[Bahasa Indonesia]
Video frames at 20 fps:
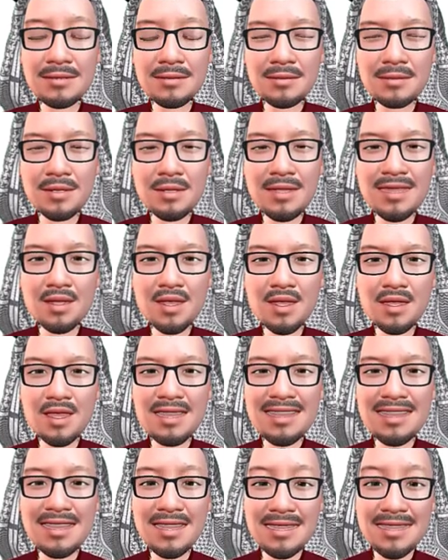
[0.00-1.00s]
diberi
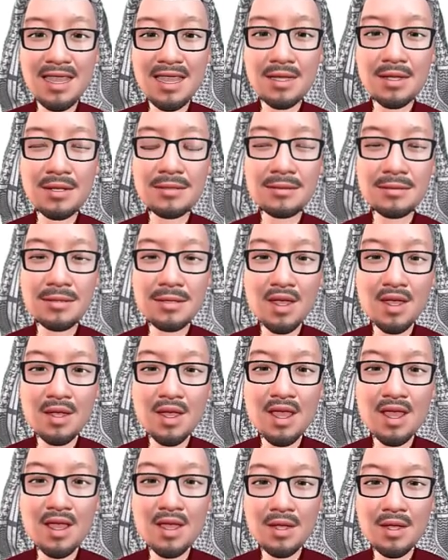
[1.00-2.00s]
sifat
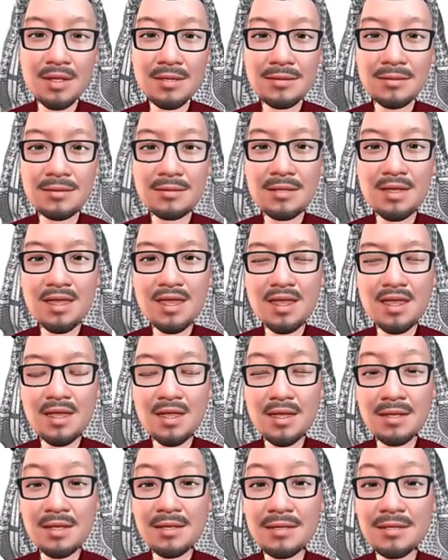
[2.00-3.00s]
atau e,
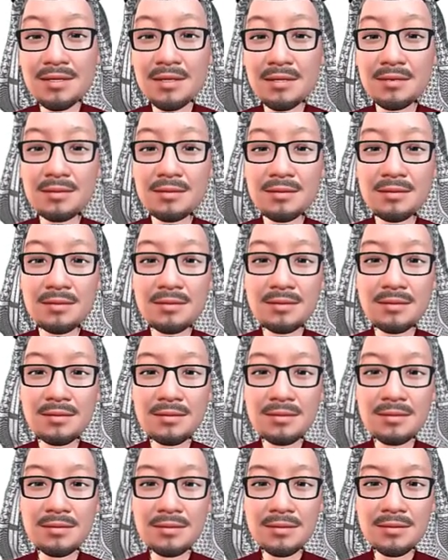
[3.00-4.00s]
eh,
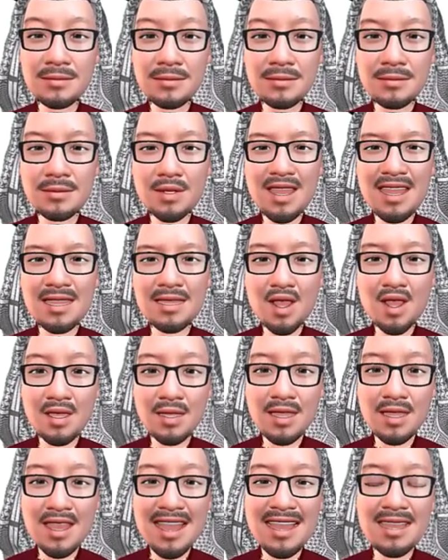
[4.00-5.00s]

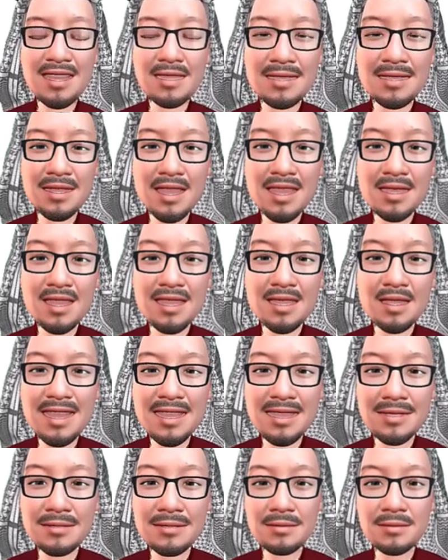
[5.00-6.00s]
manotnya
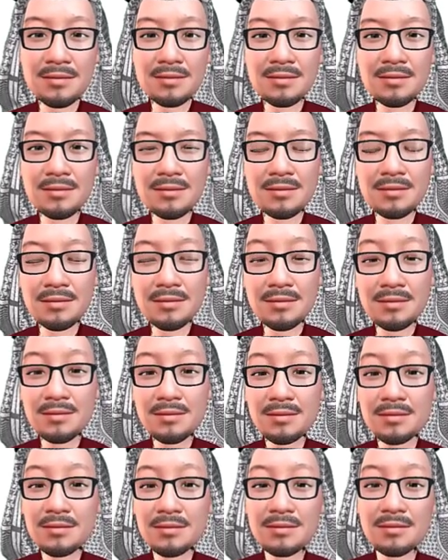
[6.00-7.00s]
adalah
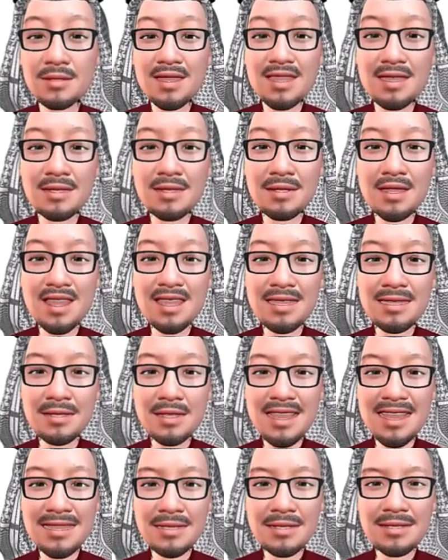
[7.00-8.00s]

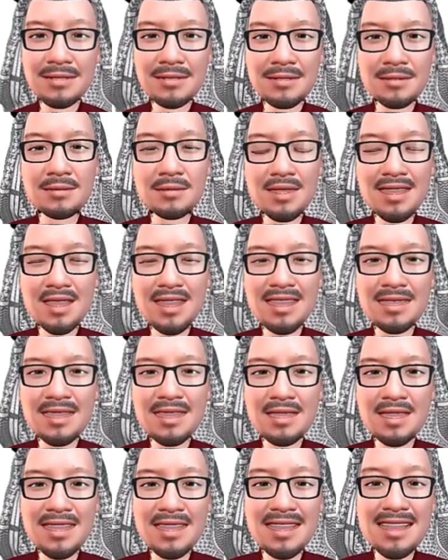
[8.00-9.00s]
tilmid. Ya, di
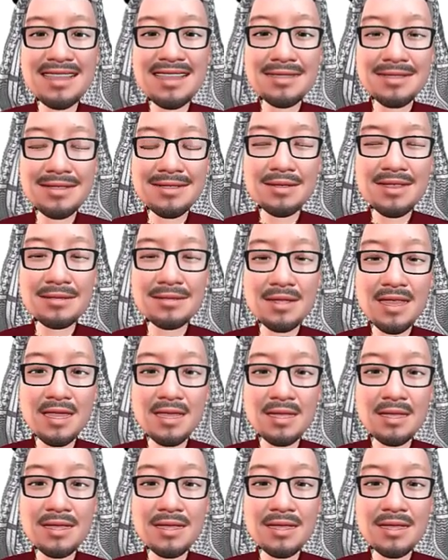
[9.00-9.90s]
sini dijelaskan